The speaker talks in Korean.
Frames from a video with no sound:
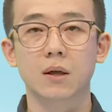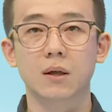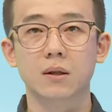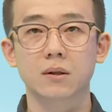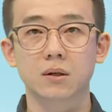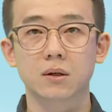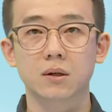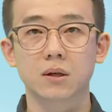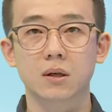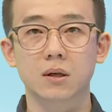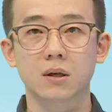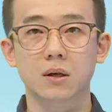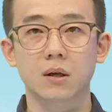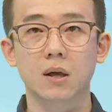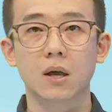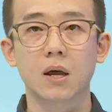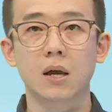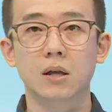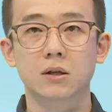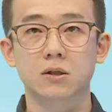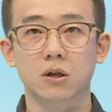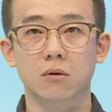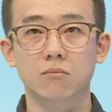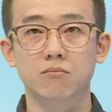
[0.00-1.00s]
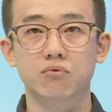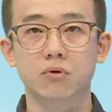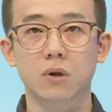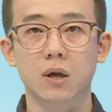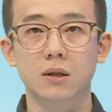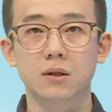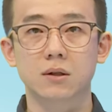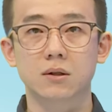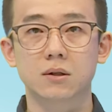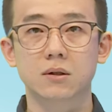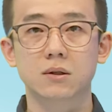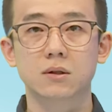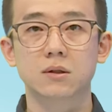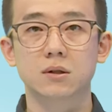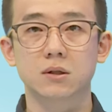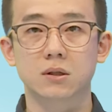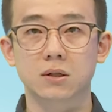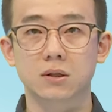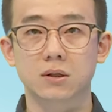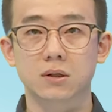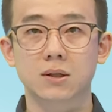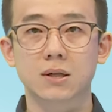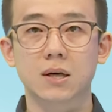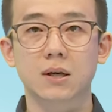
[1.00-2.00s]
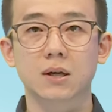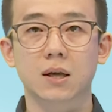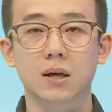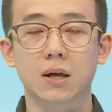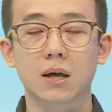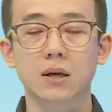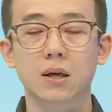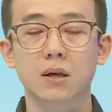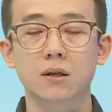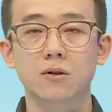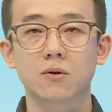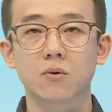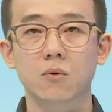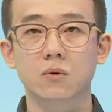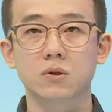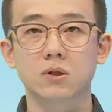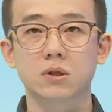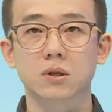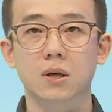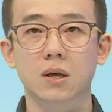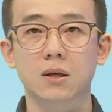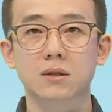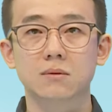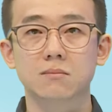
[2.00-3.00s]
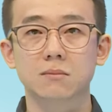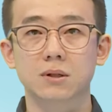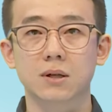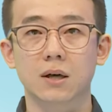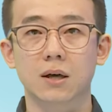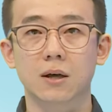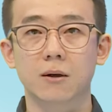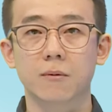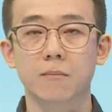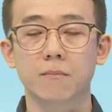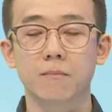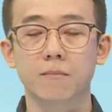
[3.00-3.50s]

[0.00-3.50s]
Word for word: 특히 전북에는 짙은 안개가 끼는 곳이 있겠습니다.